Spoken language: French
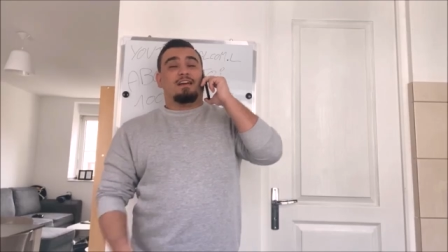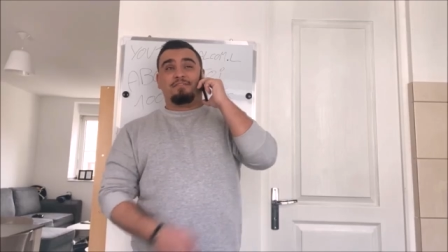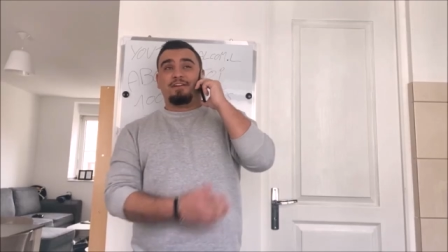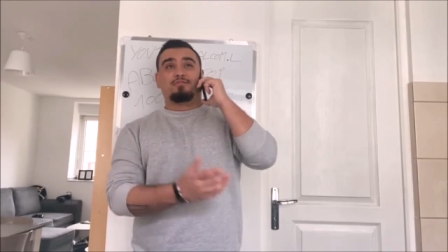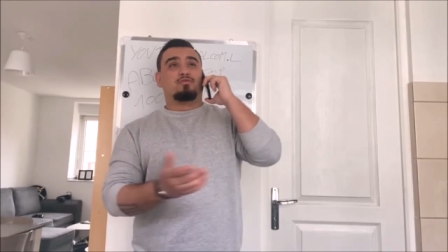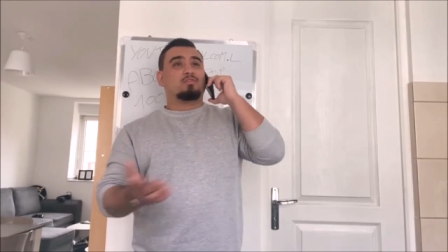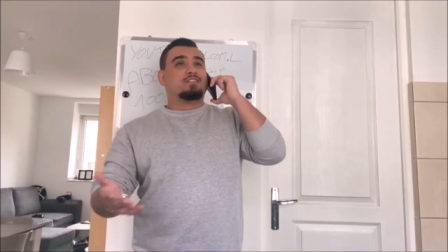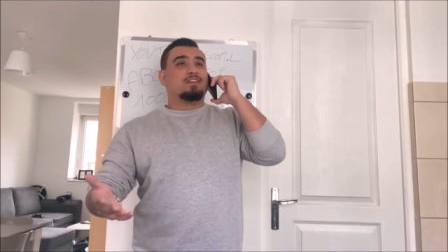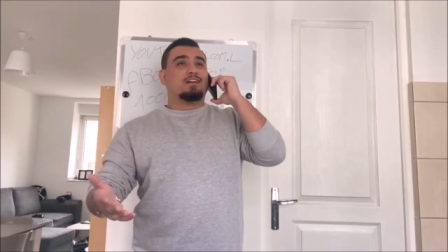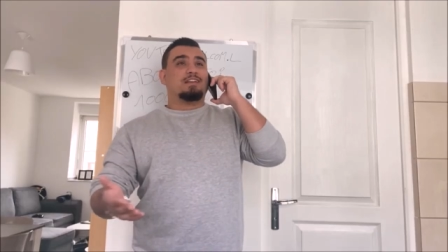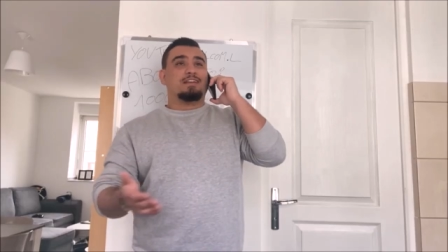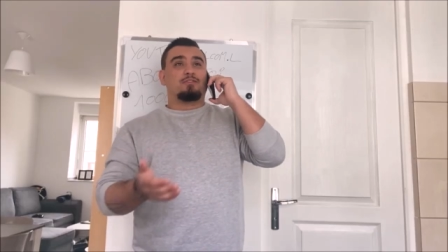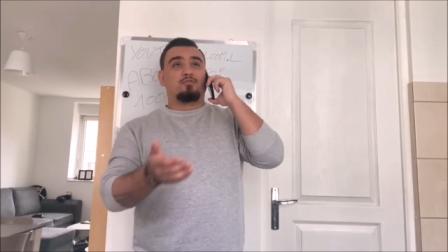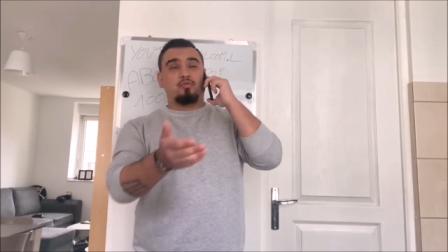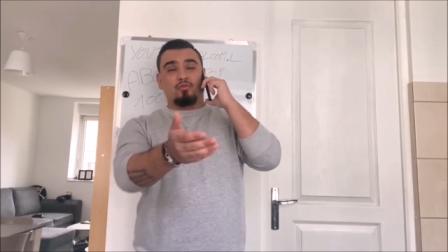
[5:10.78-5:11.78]
Et avec tout
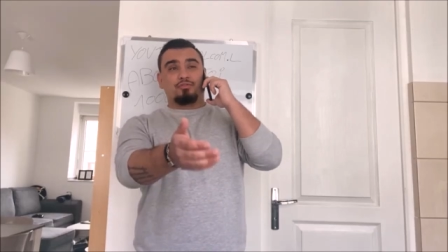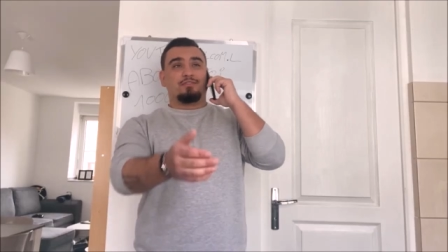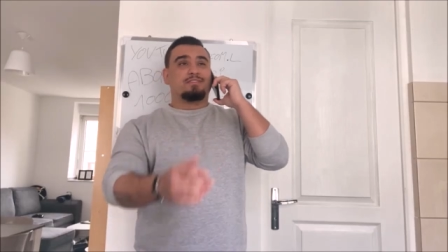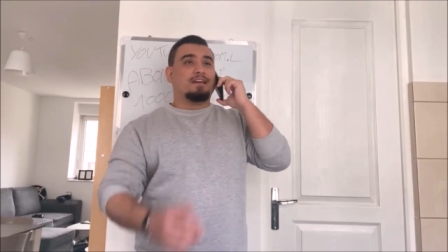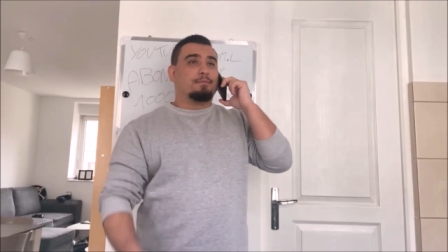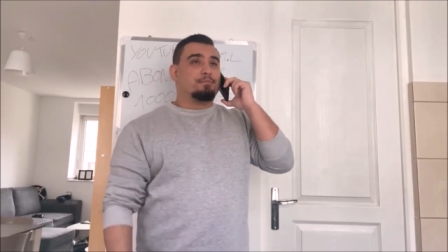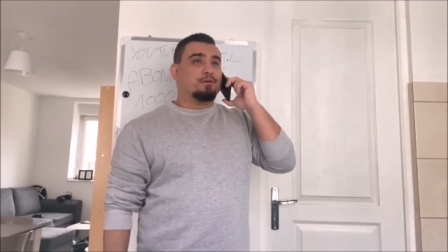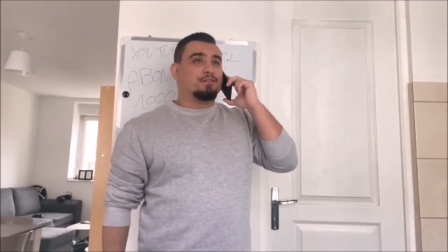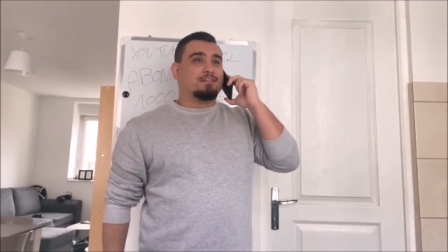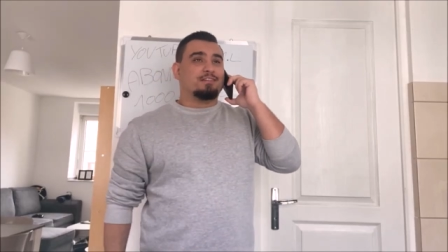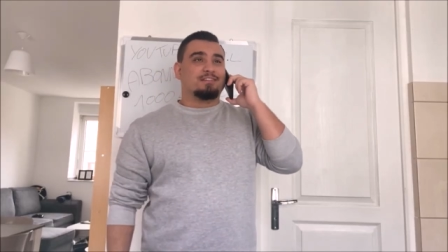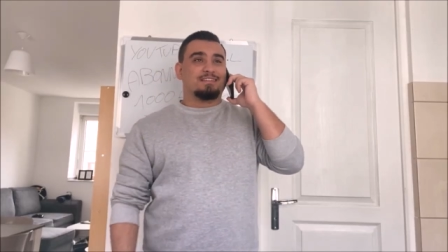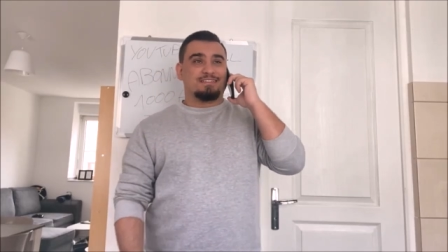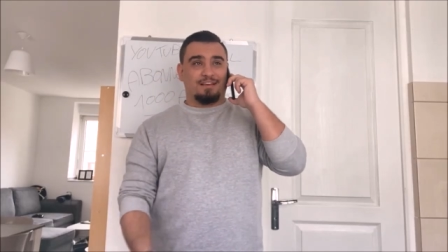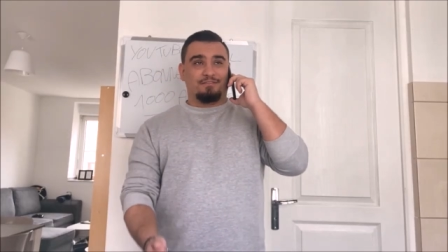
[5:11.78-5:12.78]
ça, les cours de ta
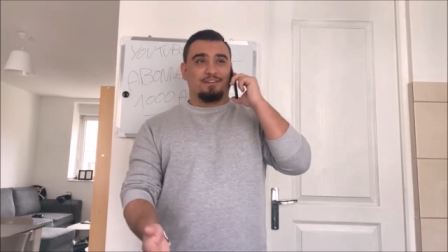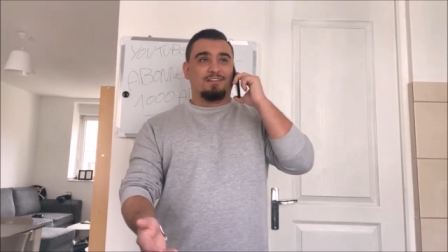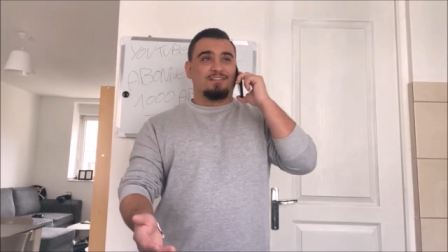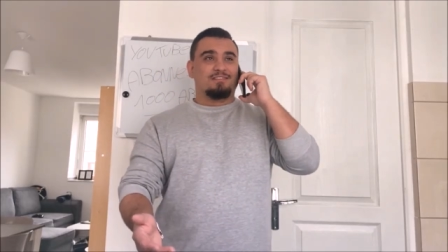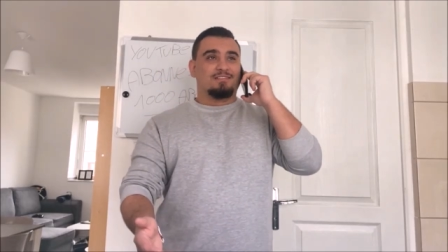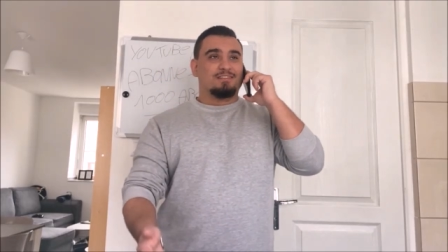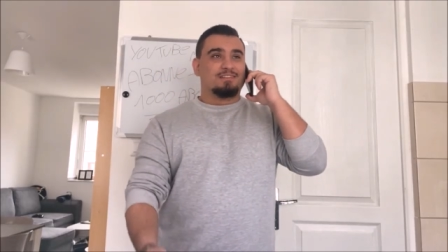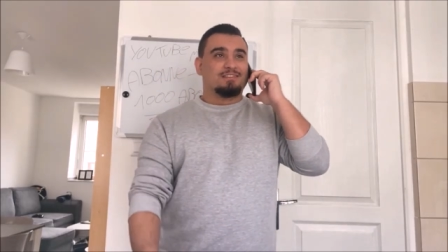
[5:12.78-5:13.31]
pote, ça va